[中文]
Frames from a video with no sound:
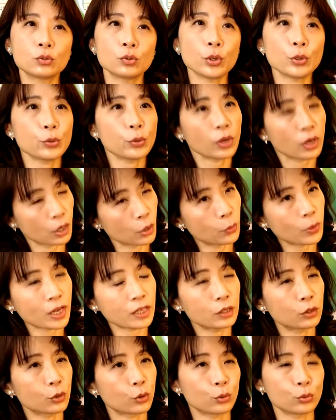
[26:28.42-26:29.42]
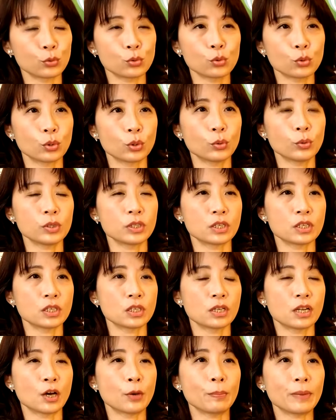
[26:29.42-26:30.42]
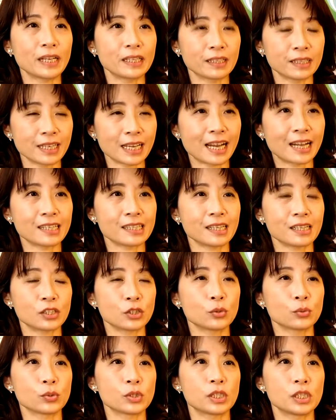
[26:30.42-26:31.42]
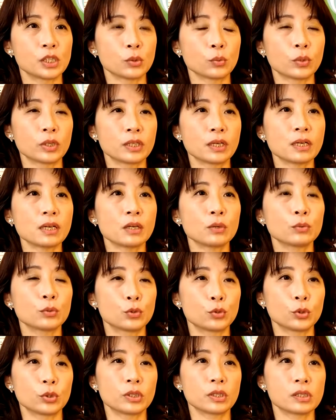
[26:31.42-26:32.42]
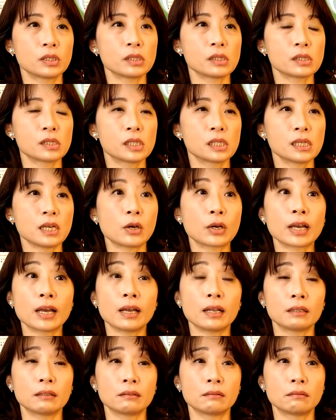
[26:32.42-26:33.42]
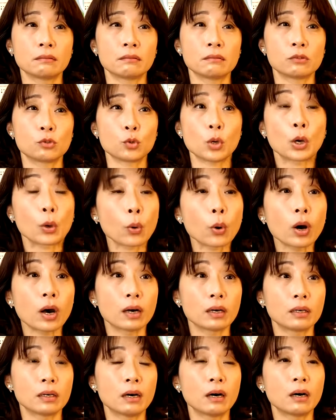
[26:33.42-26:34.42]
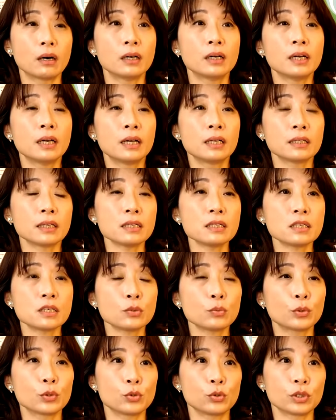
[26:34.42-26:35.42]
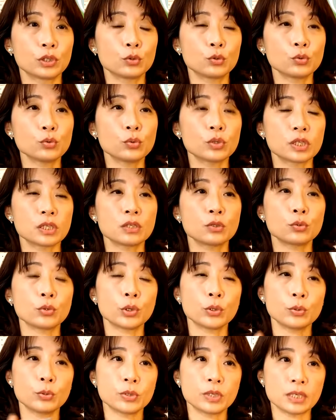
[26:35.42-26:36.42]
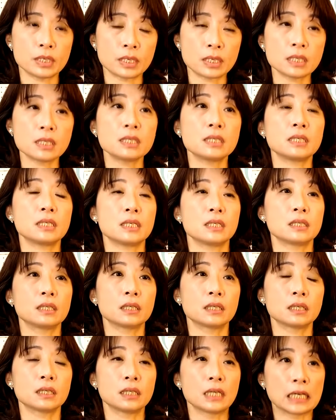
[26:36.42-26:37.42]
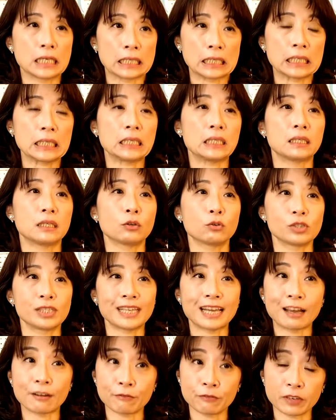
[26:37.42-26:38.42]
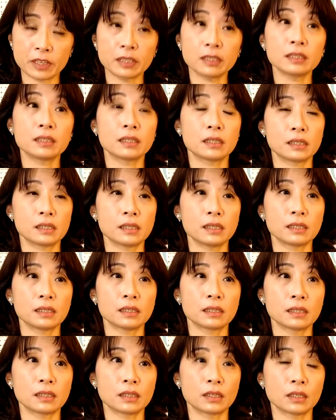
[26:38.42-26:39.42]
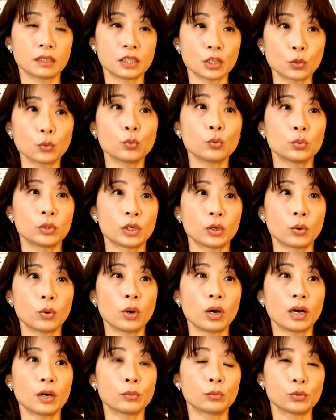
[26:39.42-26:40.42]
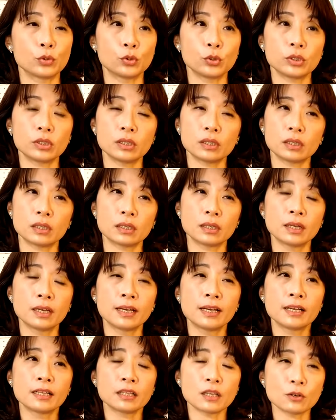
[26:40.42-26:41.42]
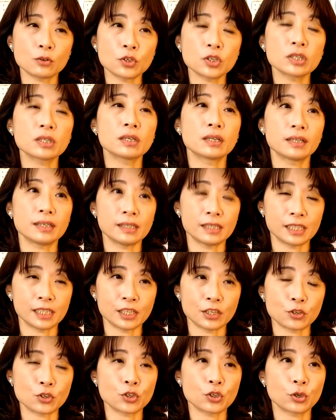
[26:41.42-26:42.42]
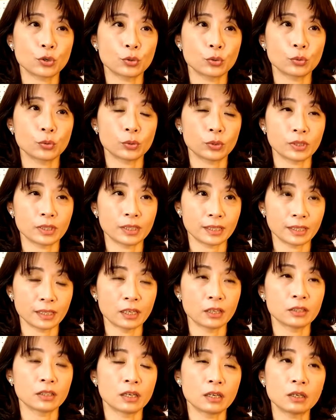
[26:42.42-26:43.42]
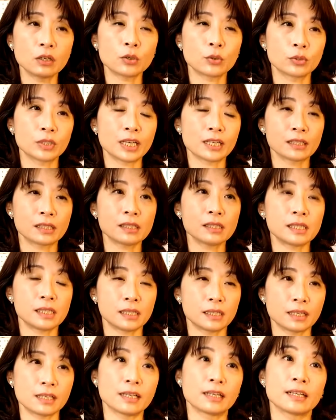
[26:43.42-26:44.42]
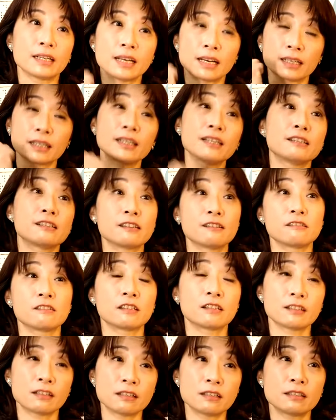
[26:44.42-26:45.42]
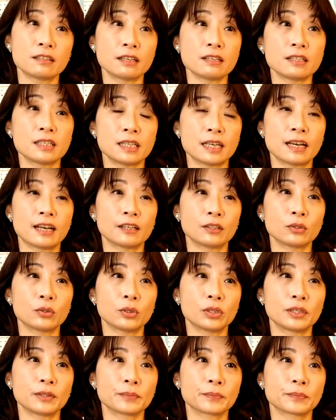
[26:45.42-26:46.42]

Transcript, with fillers: 对于额外的工作或者是老板的压榨这种行为，当然我觉得这个是要看状况哈。但是我觉得，如果是对于你自己的能力有加分的这个任务的话，我觉得倒是可以接受，然然后让自己的能量可以增跟增加。对，